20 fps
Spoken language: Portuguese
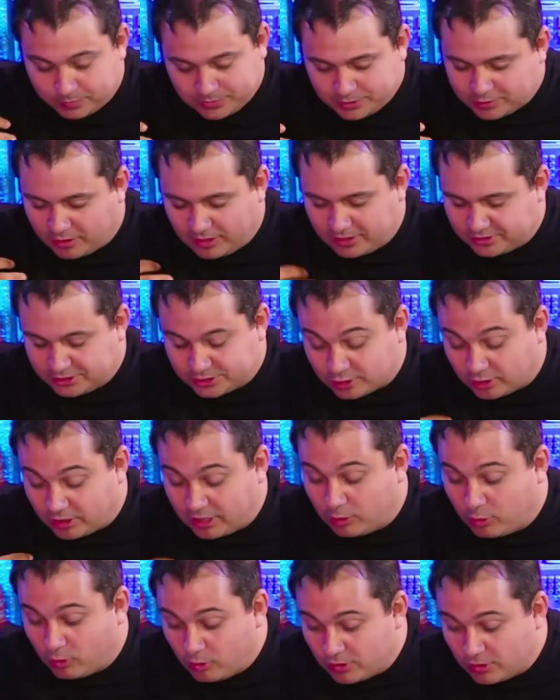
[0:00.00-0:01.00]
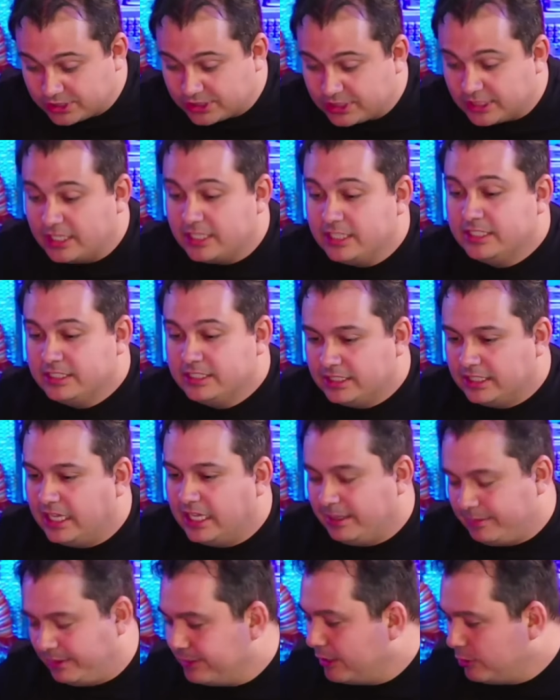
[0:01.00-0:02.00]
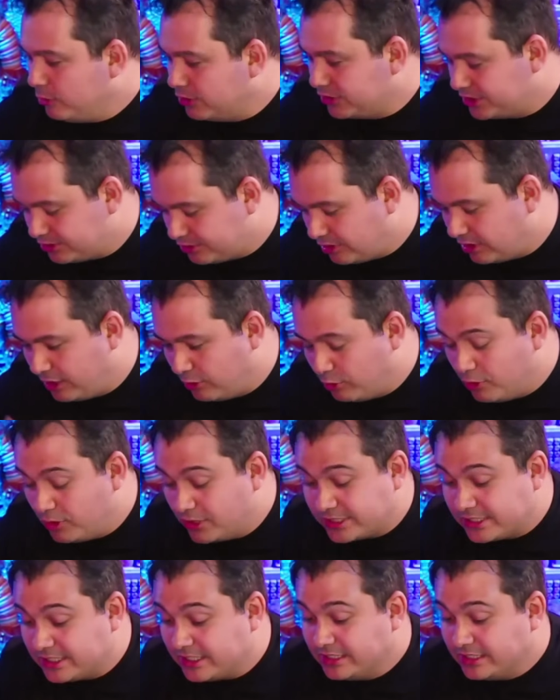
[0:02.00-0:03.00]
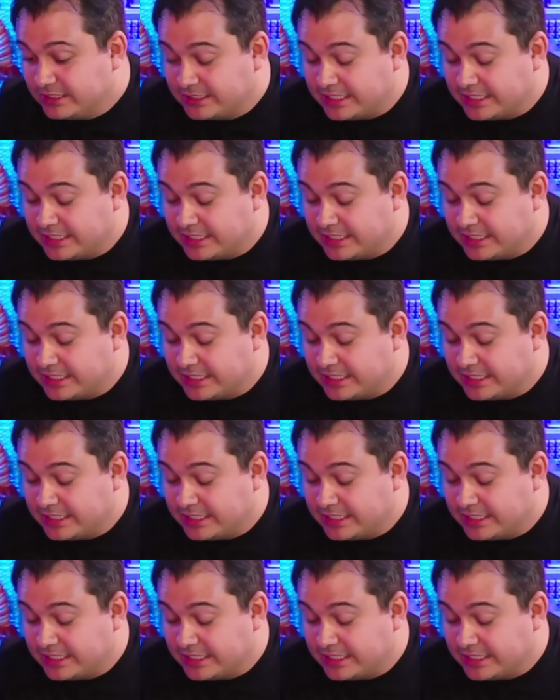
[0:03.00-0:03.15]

estola, estola roxa, ah, é? É, roxa, estola roxa,